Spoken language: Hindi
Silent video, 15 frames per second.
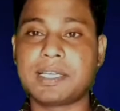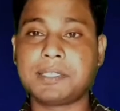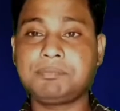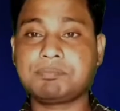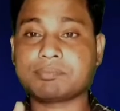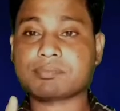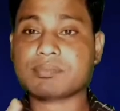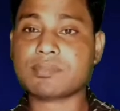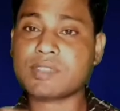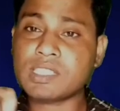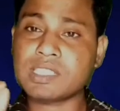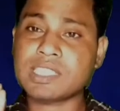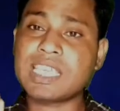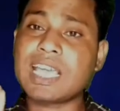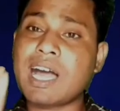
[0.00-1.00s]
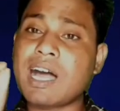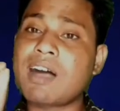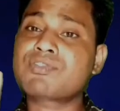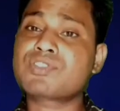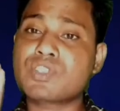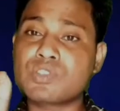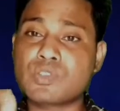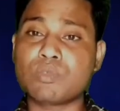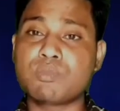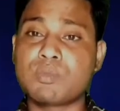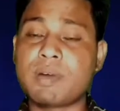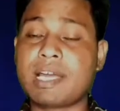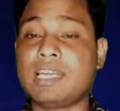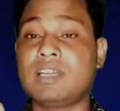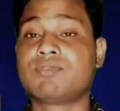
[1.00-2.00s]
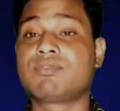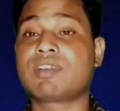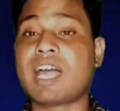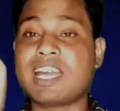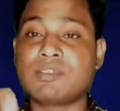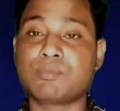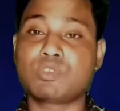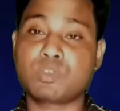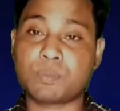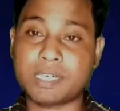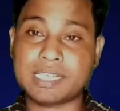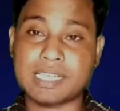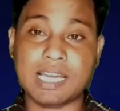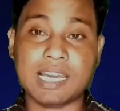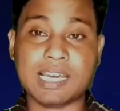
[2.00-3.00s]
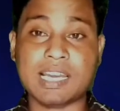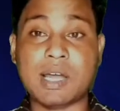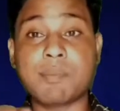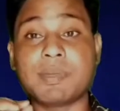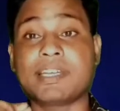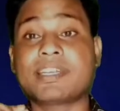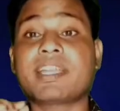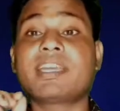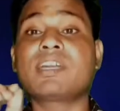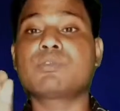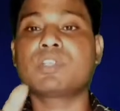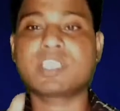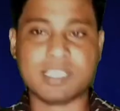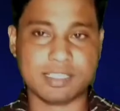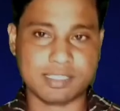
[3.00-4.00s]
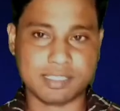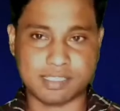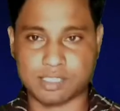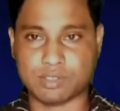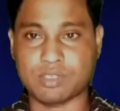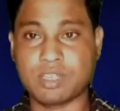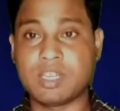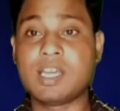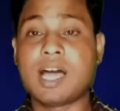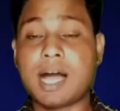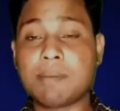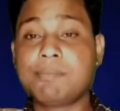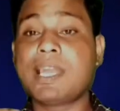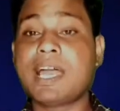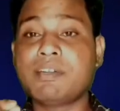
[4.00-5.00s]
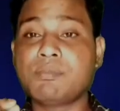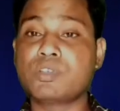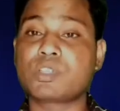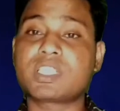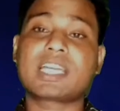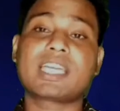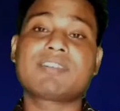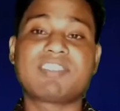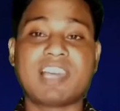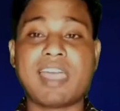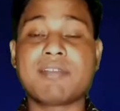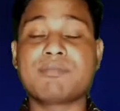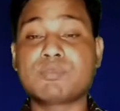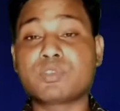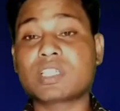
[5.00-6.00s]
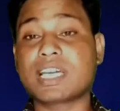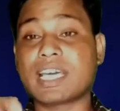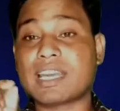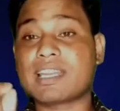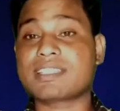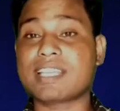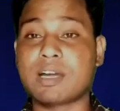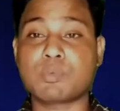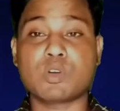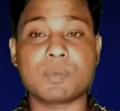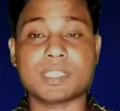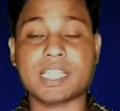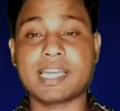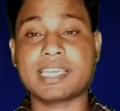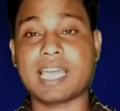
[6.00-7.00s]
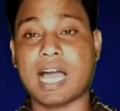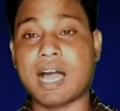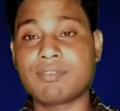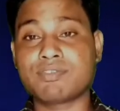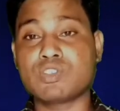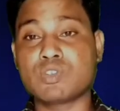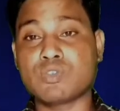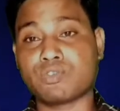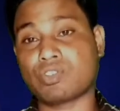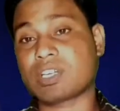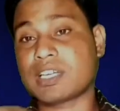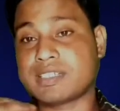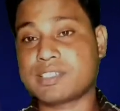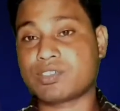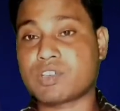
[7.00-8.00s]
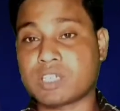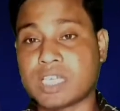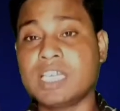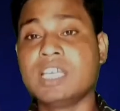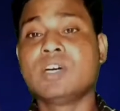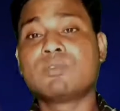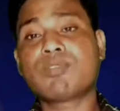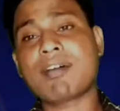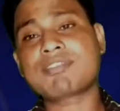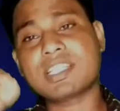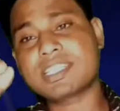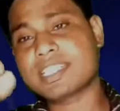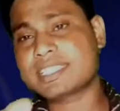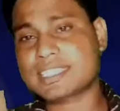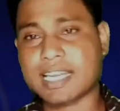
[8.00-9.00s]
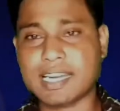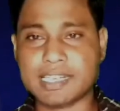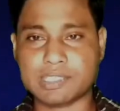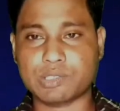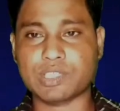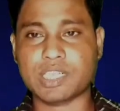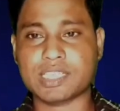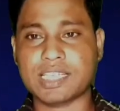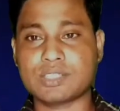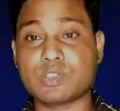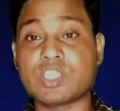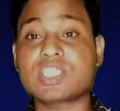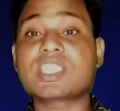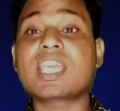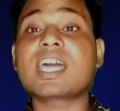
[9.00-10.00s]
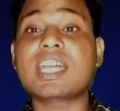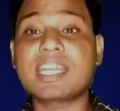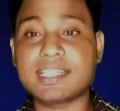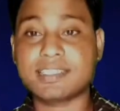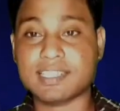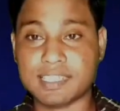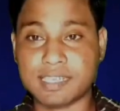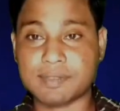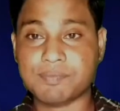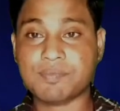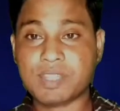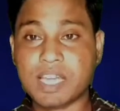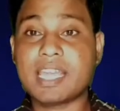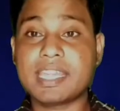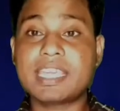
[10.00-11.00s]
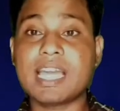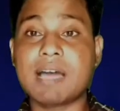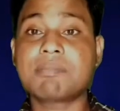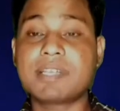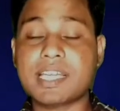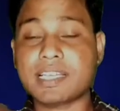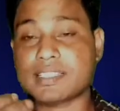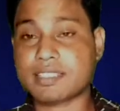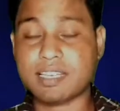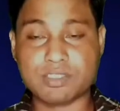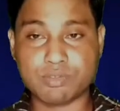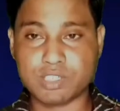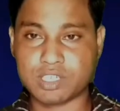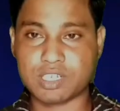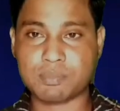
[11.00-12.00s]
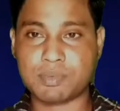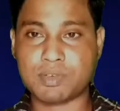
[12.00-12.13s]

है कि आपकी जो मोबाइल है फ्लाइट मोड पर डालकर आप इंटरनेट यूज कर सकते हो अब फ्लाइट मोड होता क्या फ्लाइट मोड करने से आपको पता है कि आपकी जो फोन का नेटवर्क है वो आपसे डिस्कनेक्ट हो जाता है तो किस तरह का नेट चलेगा यानी कि आप डेटा किस तरह से यूज कर